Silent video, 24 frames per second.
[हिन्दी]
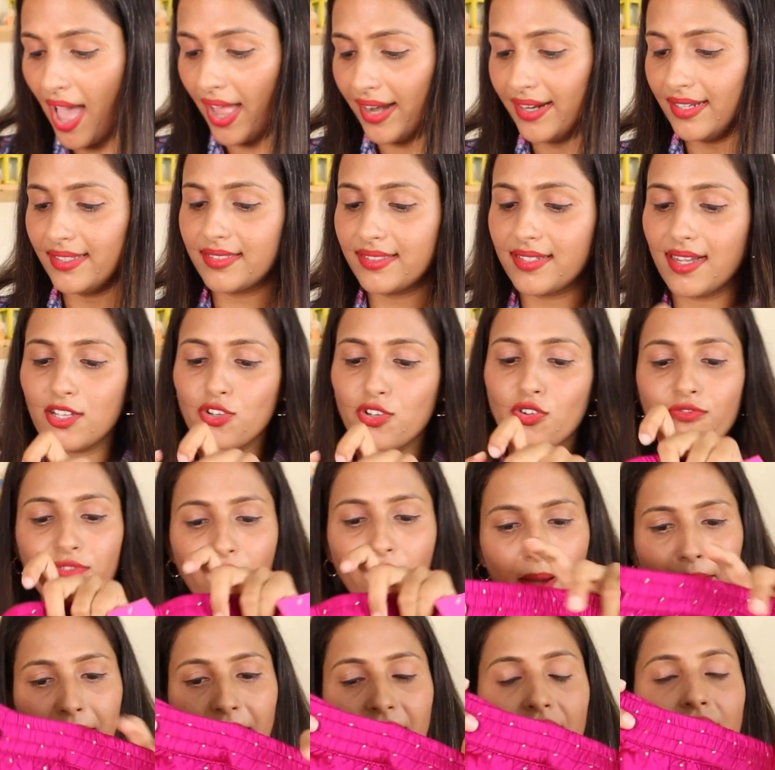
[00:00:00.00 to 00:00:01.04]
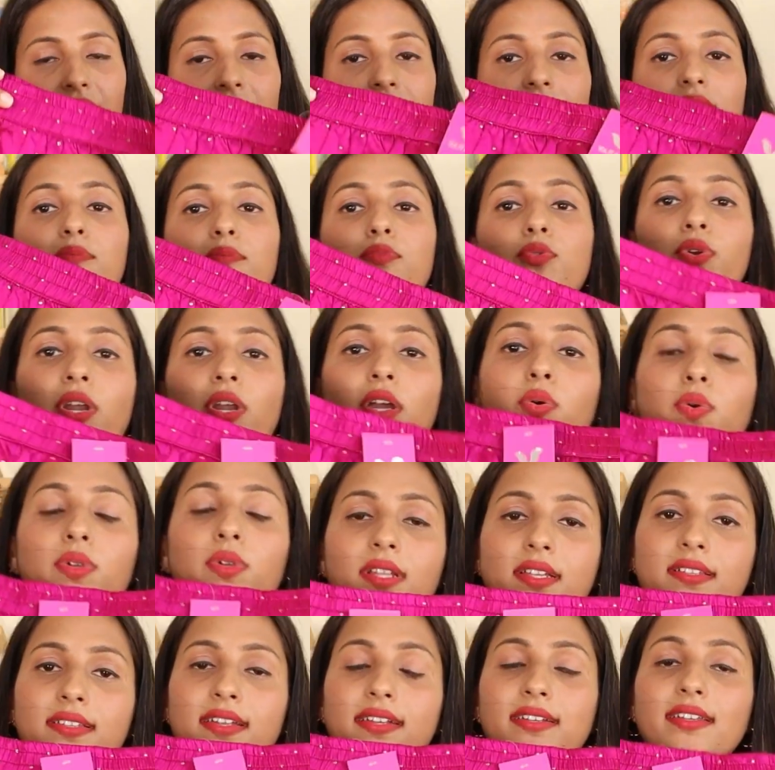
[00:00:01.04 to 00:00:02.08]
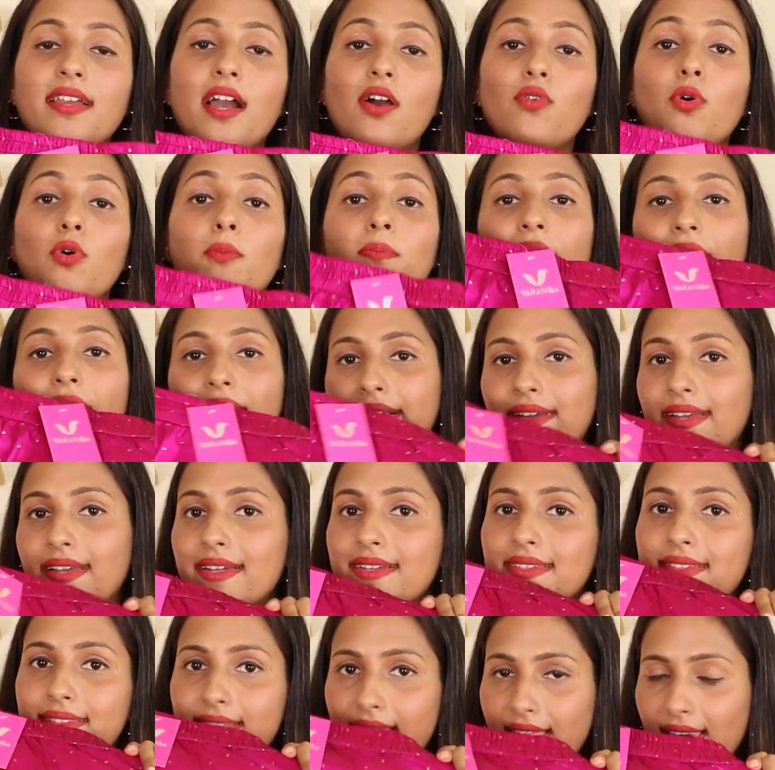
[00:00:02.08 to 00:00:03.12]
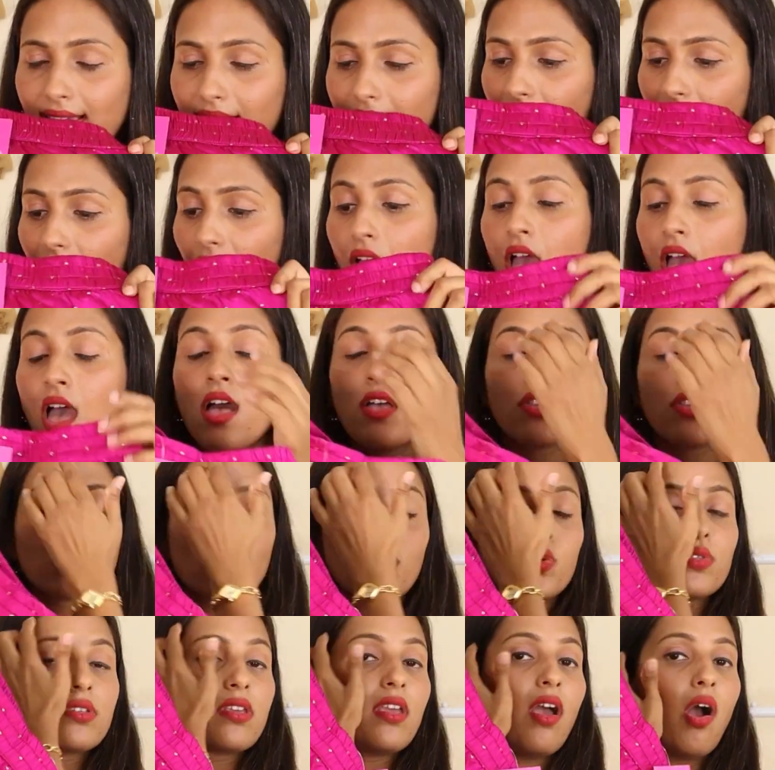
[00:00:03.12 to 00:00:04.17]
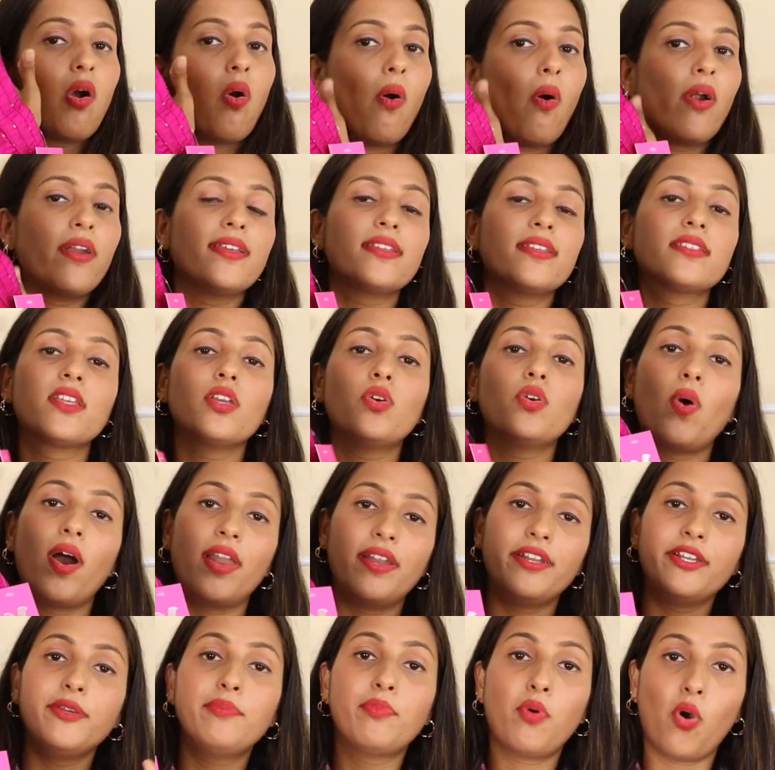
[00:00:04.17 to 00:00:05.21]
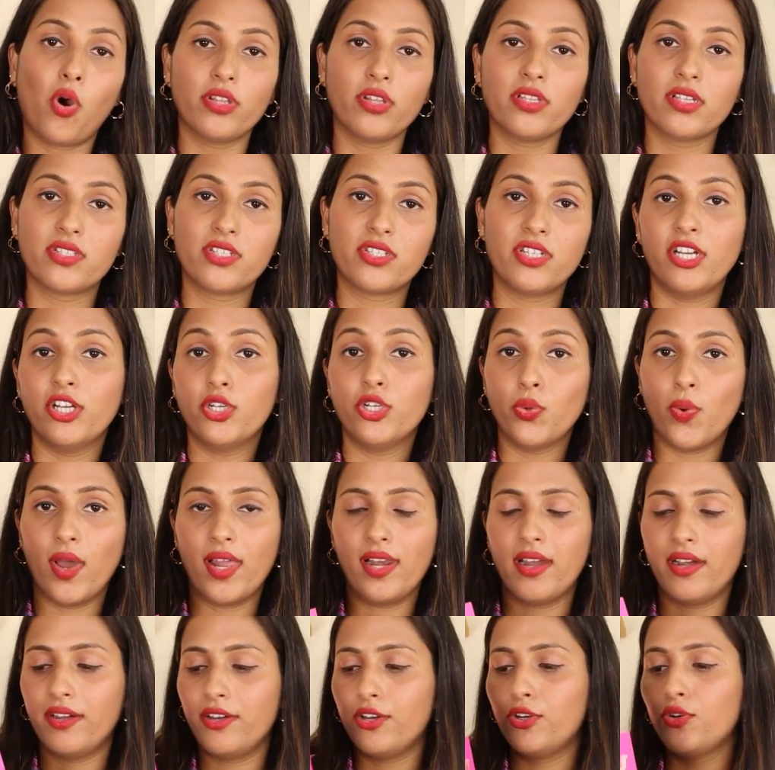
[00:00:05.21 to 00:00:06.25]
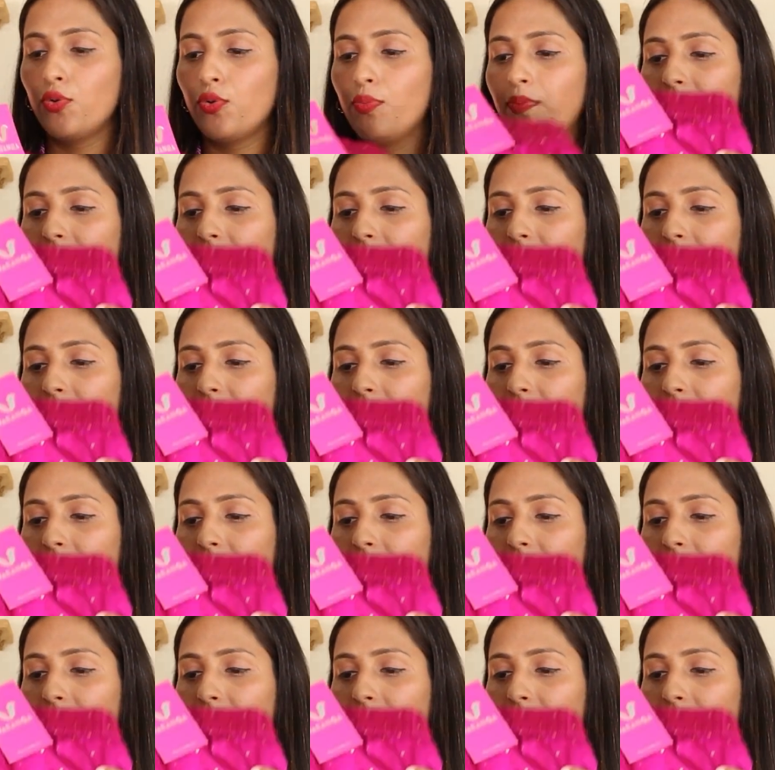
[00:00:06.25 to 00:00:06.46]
एंड इसका जो फैब्रिक है ना पूरे कुर्जा सेट का वो ब्लेंडेड सिल्क है सो so, उसके अकॉर्डिंग इसकी क्वालिटी बहुत अच्छी है ट्वेल्व हंड्रेड